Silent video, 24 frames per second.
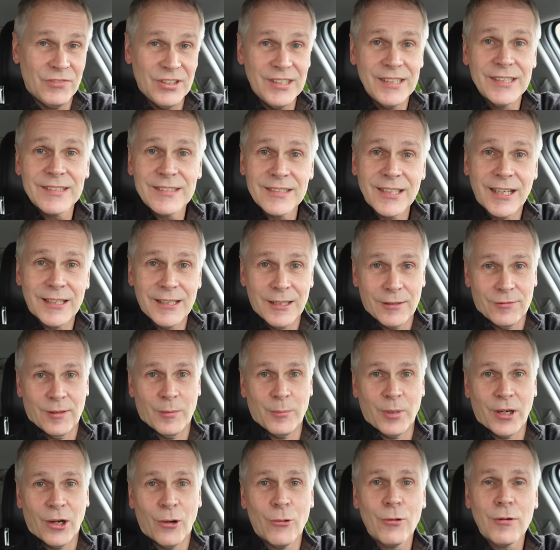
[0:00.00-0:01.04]
wie ist da der
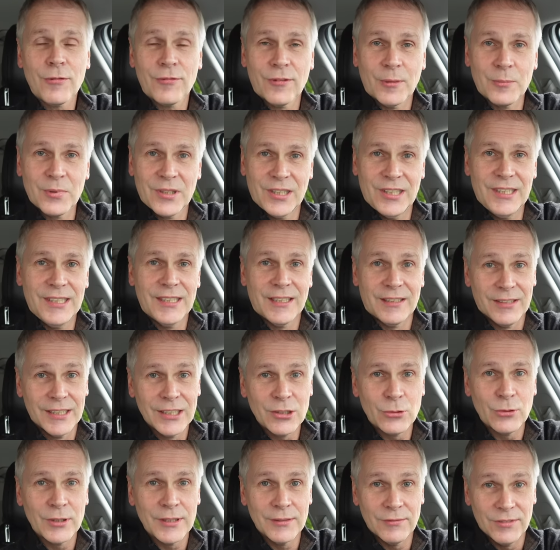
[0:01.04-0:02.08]
Verbrauch vom Kia
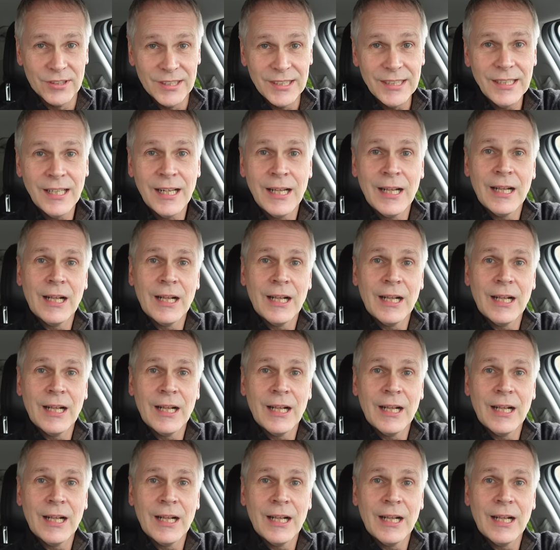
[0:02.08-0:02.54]
Niro EV